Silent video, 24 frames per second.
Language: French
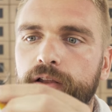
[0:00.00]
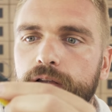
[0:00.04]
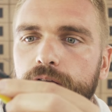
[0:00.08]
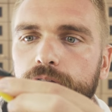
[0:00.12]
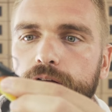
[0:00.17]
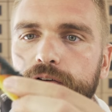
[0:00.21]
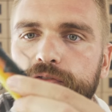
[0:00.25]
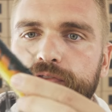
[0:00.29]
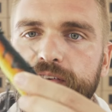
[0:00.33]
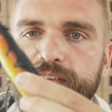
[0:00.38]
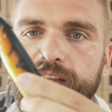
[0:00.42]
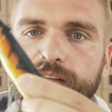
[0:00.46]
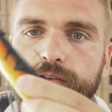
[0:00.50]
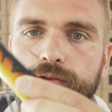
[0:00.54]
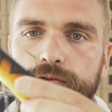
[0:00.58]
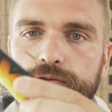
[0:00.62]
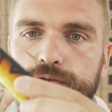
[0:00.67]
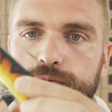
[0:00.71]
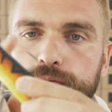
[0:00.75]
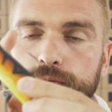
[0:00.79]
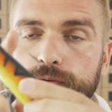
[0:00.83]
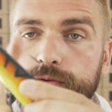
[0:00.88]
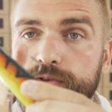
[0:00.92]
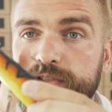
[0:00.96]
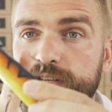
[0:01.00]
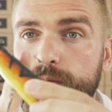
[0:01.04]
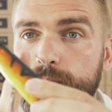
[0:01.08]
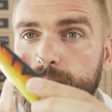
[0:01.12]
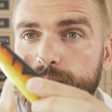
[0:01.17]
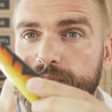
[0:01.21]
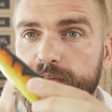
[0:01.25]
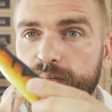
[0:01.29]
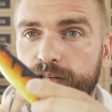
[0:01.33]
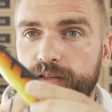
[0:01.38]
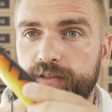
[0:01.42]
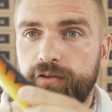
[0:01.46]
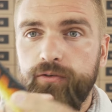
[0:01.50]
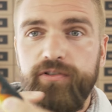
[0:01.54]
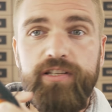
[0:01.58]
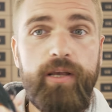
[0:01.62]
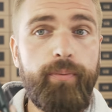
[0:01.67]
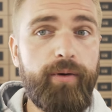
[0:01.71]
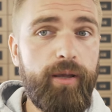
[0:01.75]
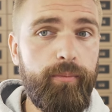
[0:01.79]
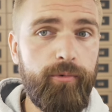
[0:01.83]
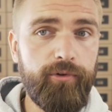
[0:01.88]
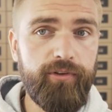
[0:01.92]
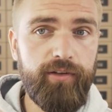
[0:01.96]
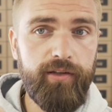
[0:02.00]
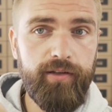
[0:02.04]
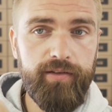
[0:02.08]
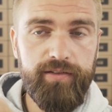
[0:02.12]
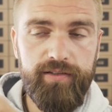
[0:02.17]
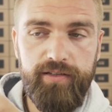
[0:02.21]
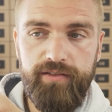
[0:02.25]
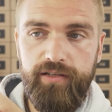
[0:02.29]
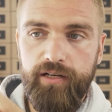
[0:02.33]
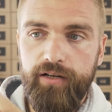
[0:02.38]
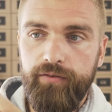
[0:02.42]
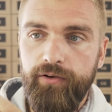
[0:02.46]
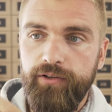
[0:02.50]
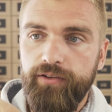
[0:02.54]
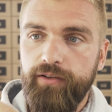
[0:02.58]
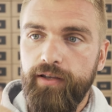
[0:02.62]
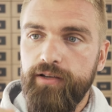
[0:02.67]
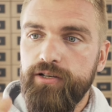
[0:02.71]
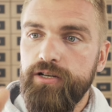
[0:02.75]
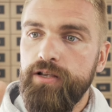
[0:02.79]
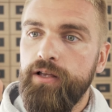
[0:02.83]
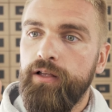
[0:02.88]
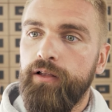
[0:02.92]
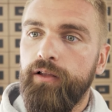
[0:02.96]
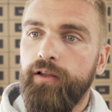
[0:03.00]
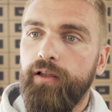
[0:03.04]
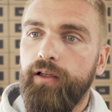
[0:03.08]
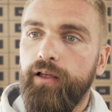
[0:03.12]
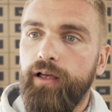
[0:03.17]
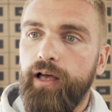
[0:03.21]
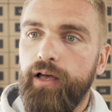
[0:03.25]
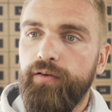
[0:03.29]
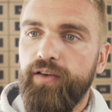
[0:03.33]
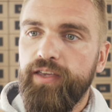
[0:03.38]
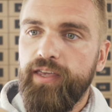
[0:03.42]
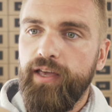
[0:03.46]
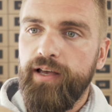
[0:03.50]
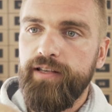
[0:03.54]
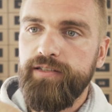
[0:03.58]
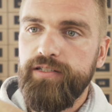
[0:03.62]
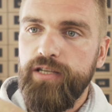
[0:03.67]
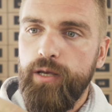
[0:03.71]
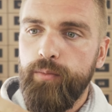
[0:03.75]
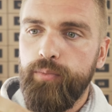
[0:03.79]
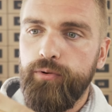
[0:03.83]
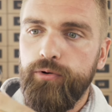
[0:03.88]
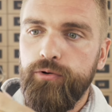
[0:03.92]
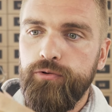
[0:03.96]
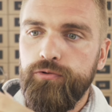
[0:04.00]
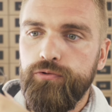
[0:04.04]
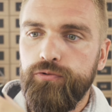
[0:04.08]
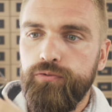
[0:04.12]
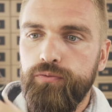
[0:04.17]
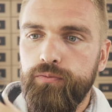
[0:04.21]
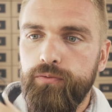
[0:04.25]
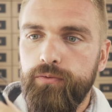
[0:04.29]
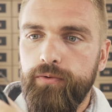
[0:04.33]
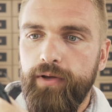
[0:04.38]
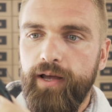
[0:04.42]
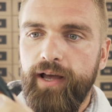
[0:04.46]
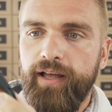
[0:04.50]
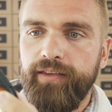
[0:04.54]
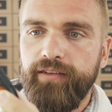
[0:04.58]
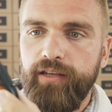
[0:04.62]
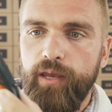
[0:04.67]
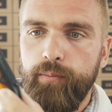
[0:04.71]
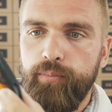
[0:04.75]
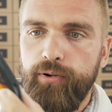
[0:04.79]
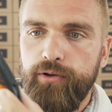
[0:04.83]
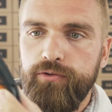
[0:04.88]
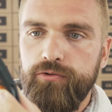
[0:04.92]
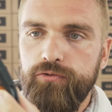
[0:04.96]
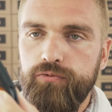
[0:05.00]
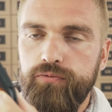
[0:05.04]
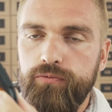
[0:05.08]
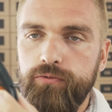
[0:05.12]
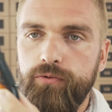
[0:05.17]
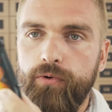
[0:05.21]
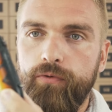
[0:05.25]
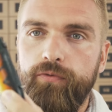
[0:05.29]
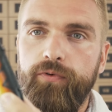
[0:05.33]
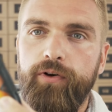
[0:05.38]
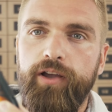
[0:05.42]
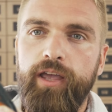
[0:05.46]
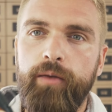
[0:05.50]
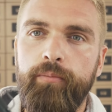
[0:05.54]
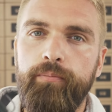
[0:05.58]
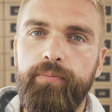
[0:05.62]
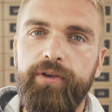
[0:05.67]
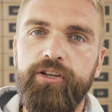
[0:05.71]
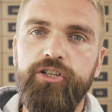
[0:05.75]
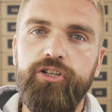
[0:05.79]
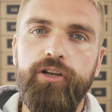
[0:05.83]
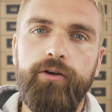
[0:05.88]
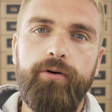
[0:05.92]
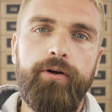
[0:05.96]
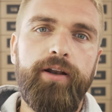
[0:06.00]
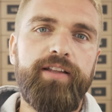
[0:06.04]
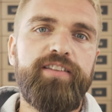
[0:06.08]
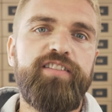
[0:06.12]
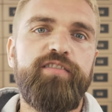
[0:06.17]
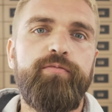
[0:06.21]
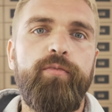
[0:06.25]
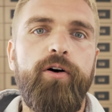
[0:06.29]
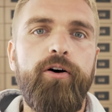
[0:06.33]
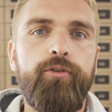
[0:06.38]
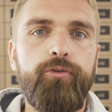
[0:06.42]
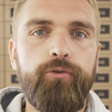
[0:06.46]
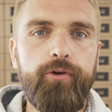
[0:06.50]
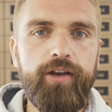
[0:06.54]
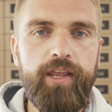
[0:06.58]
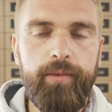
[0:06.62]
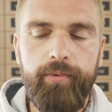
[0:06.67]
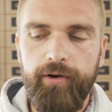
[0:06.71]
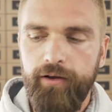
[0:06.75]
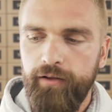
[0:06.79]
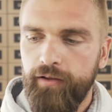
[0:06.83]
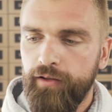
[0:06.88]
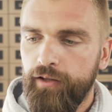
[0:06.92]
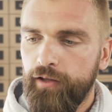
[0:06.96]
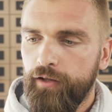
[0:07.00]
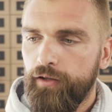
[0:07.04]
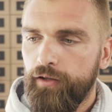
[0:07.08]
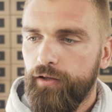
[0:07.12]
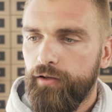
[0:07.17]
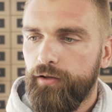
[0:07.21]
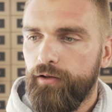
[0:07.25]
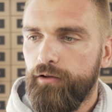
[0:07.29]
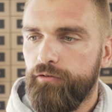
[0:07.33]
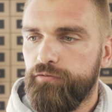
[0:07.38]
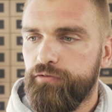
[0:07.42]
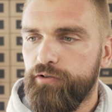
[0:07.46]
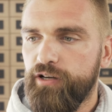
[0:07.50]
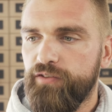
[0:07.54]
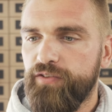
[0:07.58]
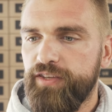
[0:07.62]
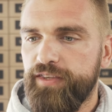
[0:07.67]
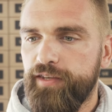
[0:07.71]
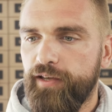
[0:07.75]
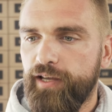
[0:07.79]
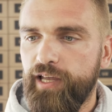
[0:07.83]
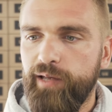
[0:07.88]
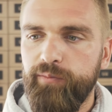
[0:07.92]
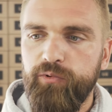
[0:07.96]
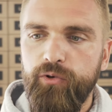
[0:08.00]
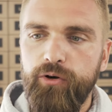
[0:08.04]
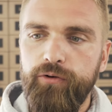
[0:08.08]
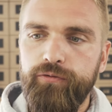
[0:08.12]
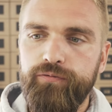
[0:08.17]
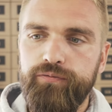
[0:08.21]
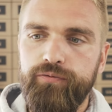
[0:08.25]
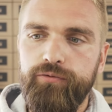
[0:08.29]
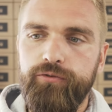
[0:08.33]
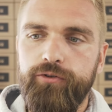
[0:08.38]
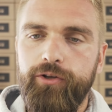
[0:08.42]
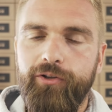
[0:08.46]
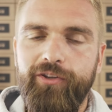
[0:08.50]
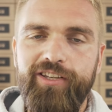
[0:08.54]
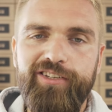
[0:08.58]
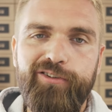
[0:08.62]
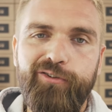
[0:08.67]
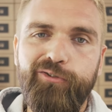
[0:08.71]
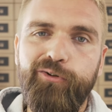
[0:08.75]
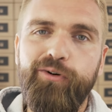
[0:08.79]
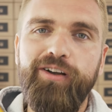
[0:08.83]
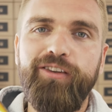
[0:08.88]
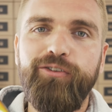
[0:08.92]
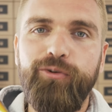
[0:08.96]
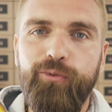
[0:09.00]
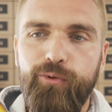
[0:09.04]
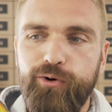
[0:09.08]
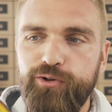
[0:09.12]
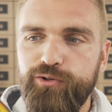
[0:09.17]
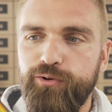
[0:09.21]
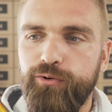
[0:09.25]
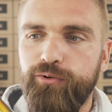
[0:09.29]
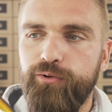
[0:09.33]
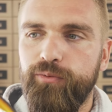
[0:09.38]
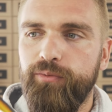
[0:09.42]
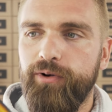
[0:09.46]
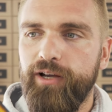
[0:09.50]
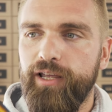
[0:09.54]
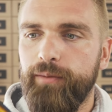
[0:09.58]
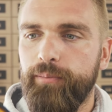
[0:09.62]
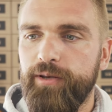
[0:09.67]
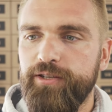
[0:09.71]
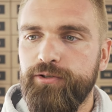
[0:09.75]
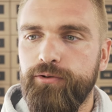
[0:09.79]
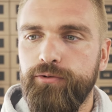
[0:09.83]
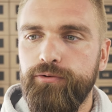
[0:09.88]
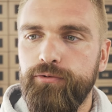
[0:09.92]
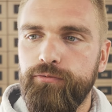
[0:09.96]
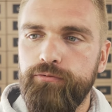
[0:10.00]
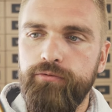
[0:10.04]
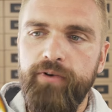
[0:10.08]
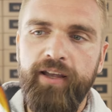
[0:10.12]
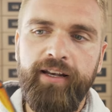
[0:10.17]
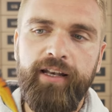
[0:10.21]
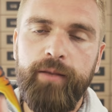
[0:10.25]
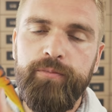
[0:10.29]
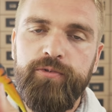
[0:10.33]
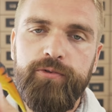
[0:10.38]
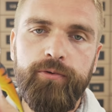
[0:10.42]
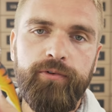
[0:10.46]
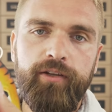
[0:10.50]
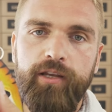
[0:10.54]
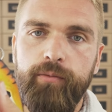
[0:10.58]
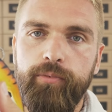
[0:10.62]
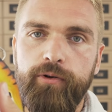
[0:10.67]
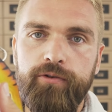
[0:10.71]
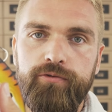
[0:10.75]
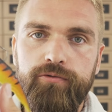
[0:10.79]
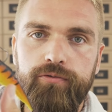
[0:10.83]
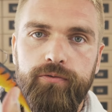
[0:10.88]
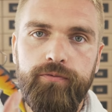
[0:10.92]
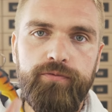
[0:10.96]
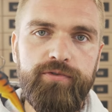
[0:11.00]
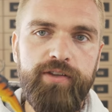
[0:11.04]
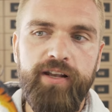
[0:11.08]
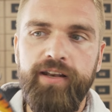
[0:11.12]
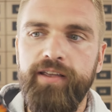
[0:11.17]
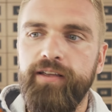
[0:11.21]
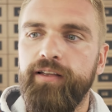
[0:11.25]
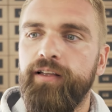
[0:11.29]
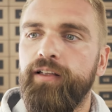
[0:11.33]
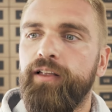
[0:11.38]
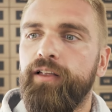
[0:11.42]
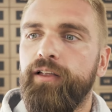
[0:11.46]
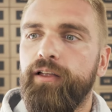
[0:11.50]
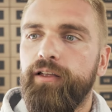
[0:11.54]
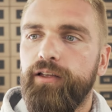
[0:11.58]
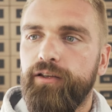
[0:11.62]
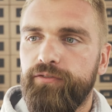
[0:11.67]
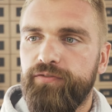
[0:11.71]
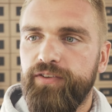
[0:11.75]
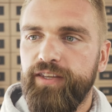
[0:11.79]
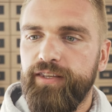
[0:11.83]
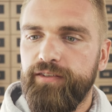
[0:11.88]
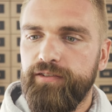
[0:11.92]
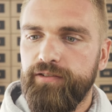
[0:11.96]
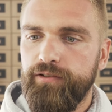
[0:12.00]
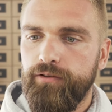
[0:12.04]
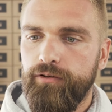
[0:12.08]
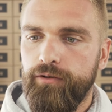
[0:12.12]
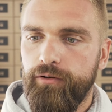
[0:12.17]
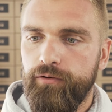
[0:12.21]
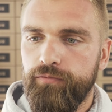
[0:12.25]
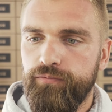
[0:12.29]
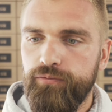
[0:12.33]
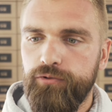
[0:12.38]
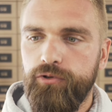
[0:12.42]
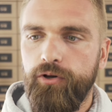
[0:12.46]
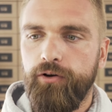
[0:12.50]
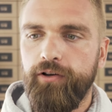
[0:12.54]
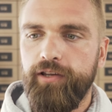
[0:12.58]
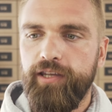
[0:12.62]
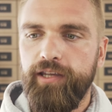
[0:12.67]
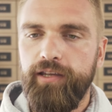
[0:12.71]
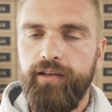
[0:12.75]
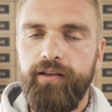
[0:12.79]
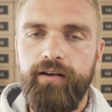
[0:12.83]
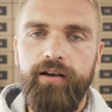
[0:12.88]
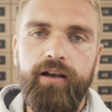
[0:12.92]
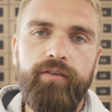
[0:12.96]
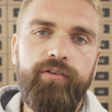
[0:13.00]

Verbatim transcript: Euh, faites attention, donc c'est monté, donc c'est pré-monté, hein, c'est ça l'avantage. Avec un simple au-dessus, un triple en dessous, donc faut quand même pêcher relativement en eau libre. Euh, faut éviter quand même de le foutre dans des endroits trop encombrés parce que du coup avec son triple en dessous, vous allez vite euh, vous tanker.